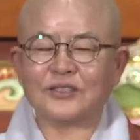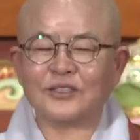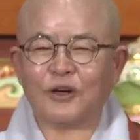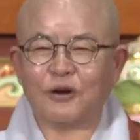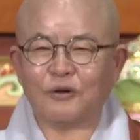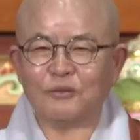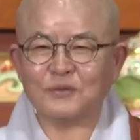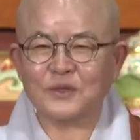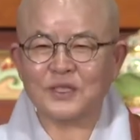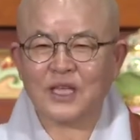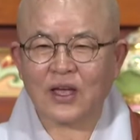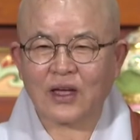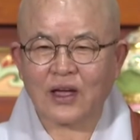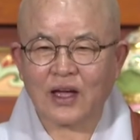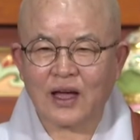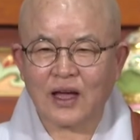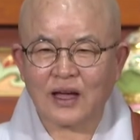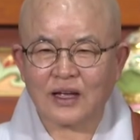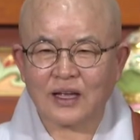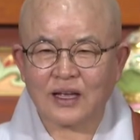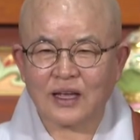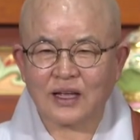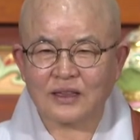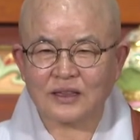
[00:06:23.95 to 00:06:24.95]
처음
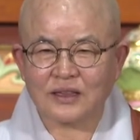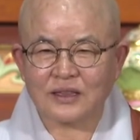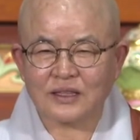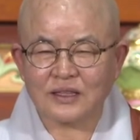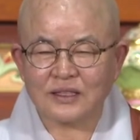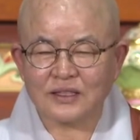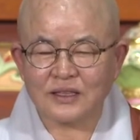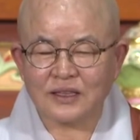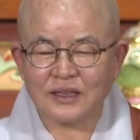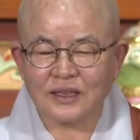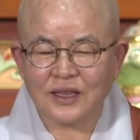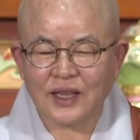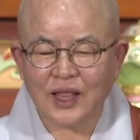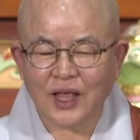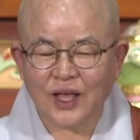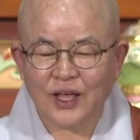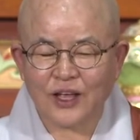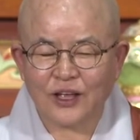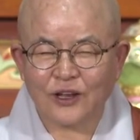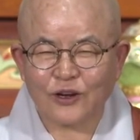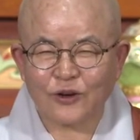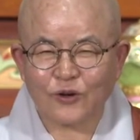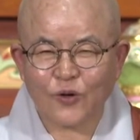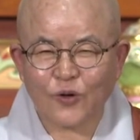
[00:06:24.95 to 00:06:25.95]
생각했던
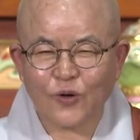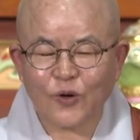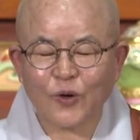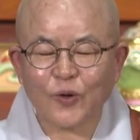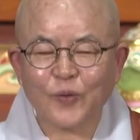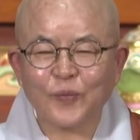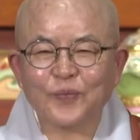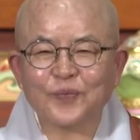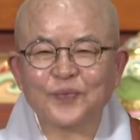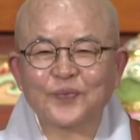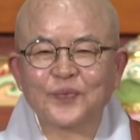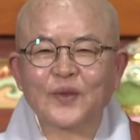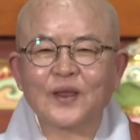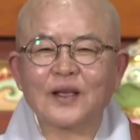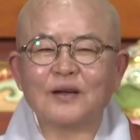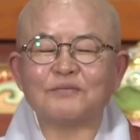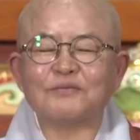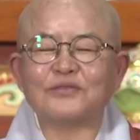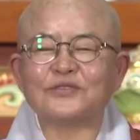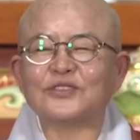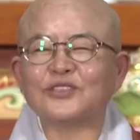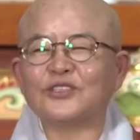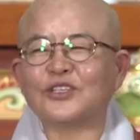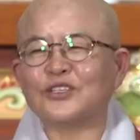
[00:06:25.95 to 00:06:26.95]
대로
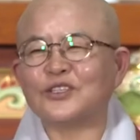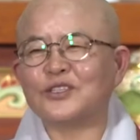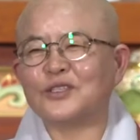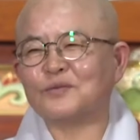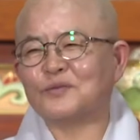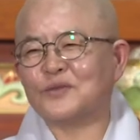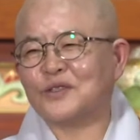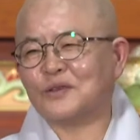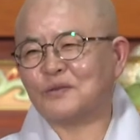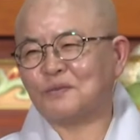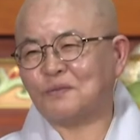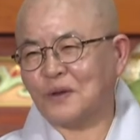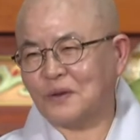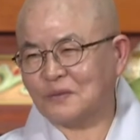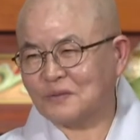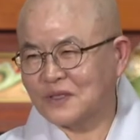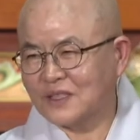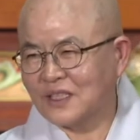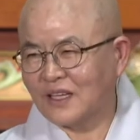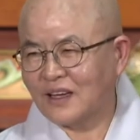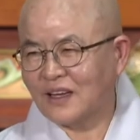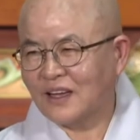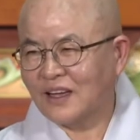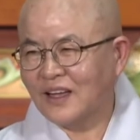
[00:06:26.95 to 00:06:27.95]
부처님을
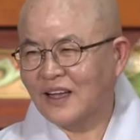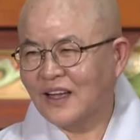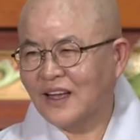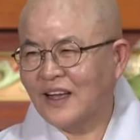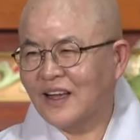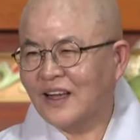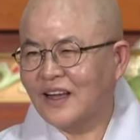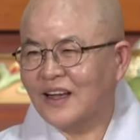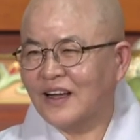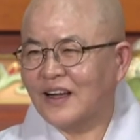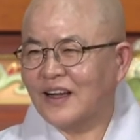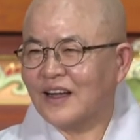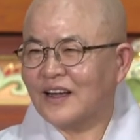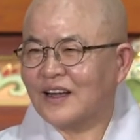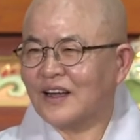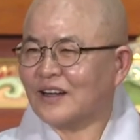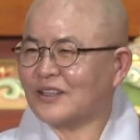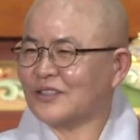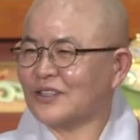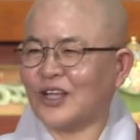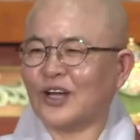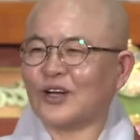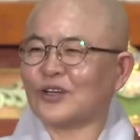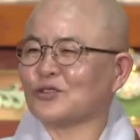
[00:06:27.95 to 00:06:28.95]
뵙자
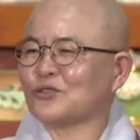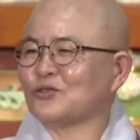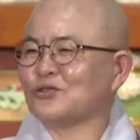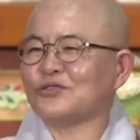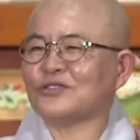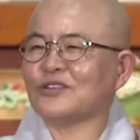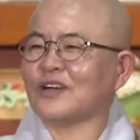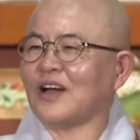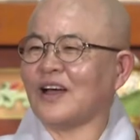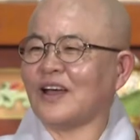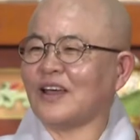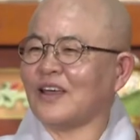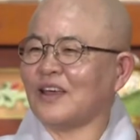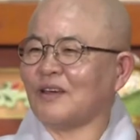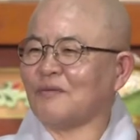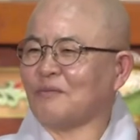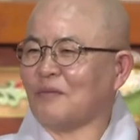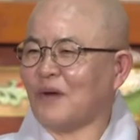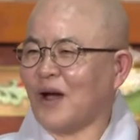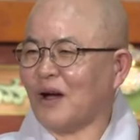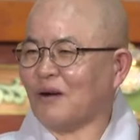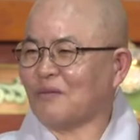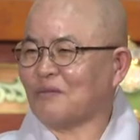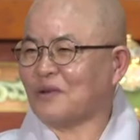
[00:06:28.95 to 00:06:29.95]
그냥 출가의
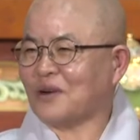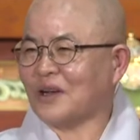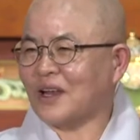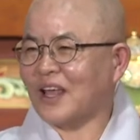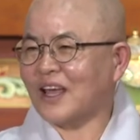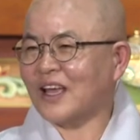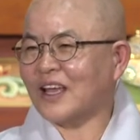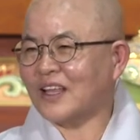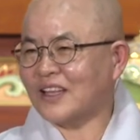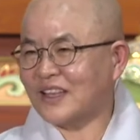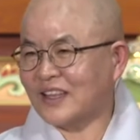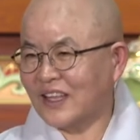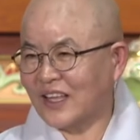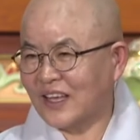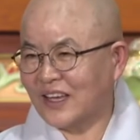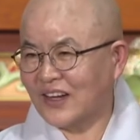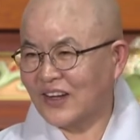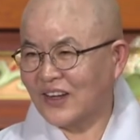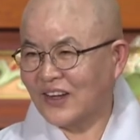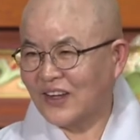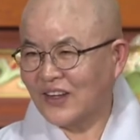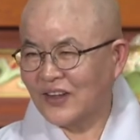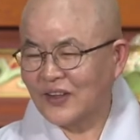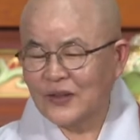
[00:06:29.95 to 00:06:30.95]
마음을 내게 돼요.
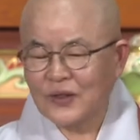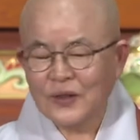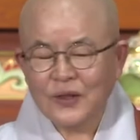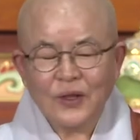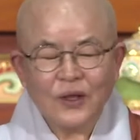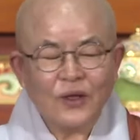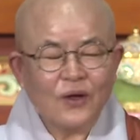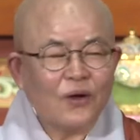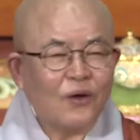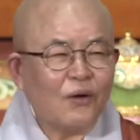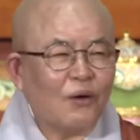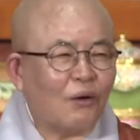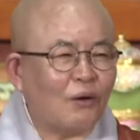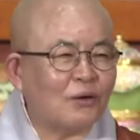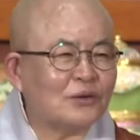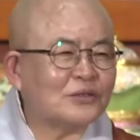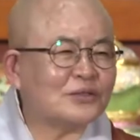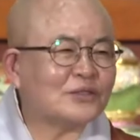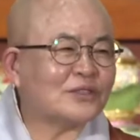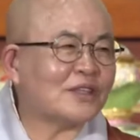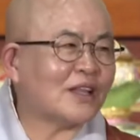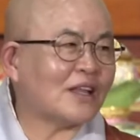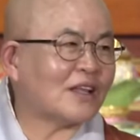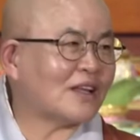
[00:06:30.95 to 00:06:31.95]
어느
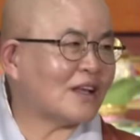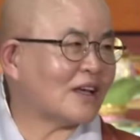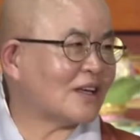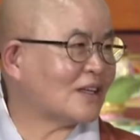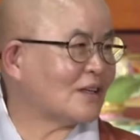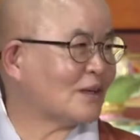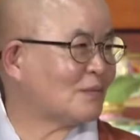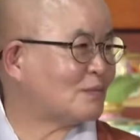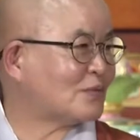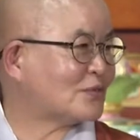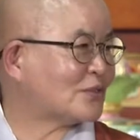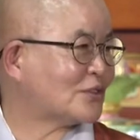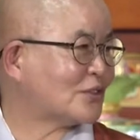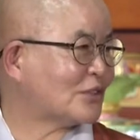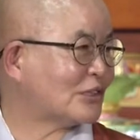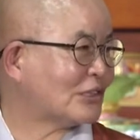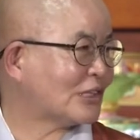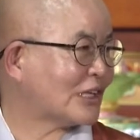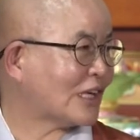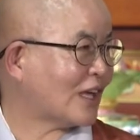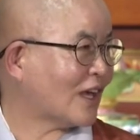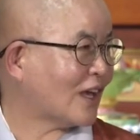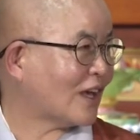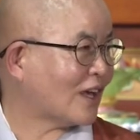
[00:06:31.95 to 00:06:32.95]
때나 이
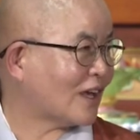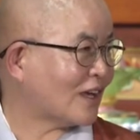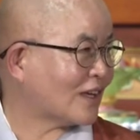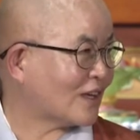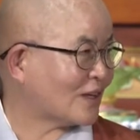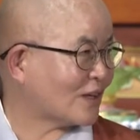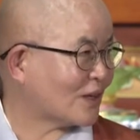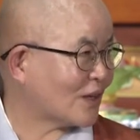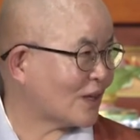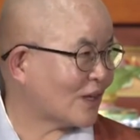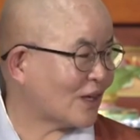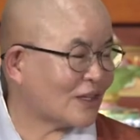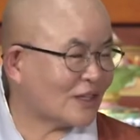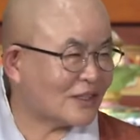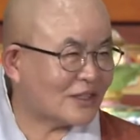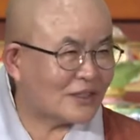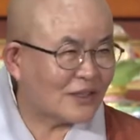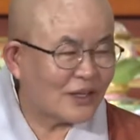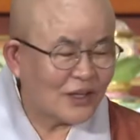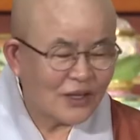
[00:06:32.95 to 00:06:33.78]
부처님께